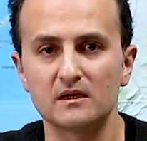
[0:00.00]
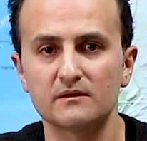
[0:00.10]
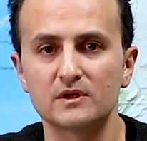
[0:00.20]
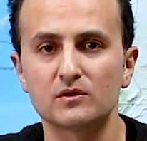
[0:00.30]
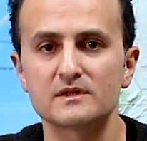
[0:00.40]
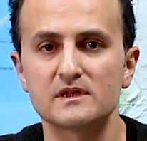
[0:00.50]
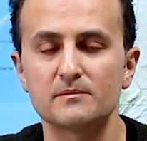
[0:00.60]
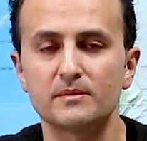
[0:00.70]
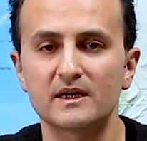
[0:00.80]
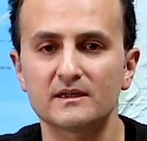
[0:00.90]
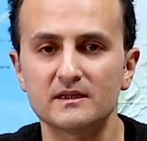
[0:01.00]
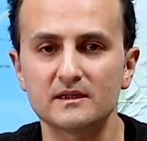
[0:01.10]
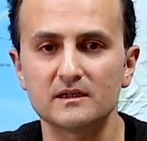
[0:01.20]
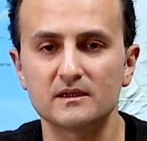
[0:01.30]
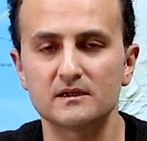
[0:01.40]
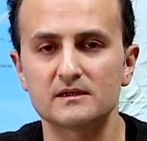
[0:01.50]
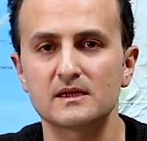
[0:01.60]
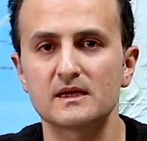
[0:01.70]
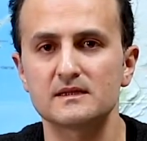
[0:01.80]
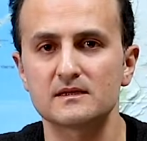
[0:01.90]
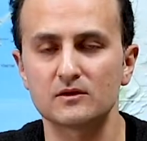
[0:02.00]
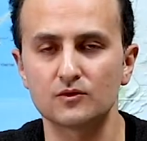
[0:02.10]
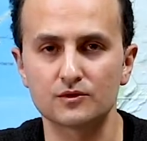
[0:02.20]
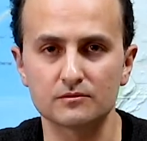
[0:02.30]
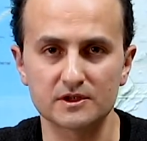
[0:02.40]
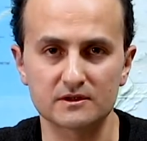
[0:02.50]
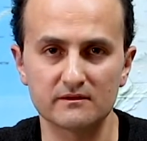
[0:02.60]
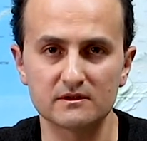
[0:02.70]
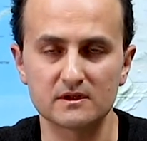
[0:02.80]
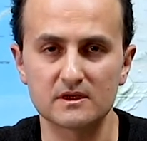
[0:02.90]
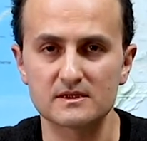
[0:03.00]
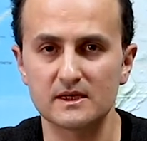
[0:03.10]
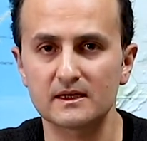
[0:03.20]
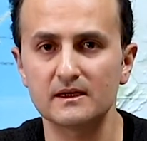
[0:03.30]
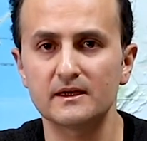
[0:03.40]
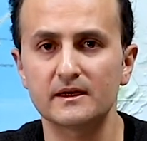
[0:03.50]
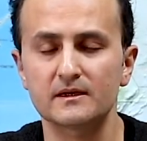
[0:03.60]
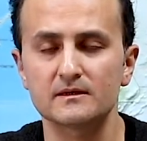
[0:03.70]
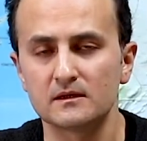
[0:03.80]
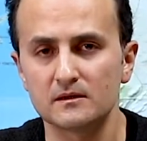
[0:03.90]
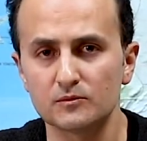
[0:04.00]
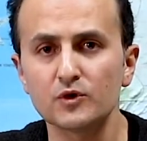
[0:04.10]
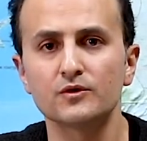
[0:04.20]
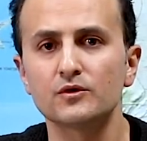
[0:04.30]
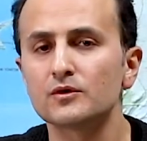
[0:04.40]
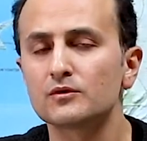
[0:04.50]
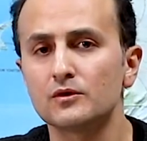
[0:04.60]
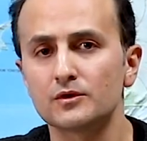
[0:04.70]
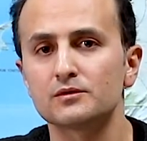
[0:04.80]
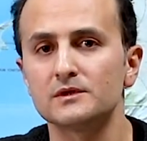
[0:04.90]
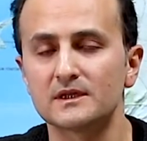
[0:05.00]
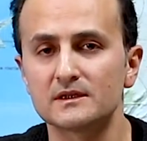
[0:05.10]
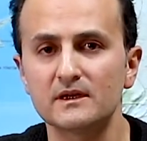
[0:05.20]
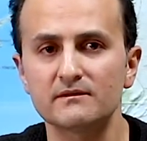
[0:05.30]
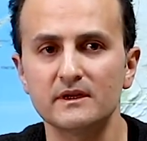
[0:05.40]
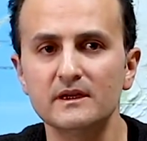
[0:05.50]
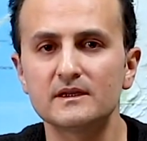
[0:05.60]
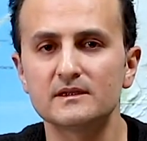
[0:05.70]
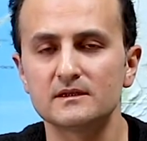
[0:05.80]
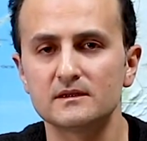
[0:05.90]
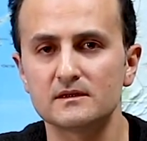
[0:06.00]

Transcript: ve dolayısıyla parti e, siyasetine uygun bir tavır sergileyerek e, bu yönde oy kullandılar ve ilk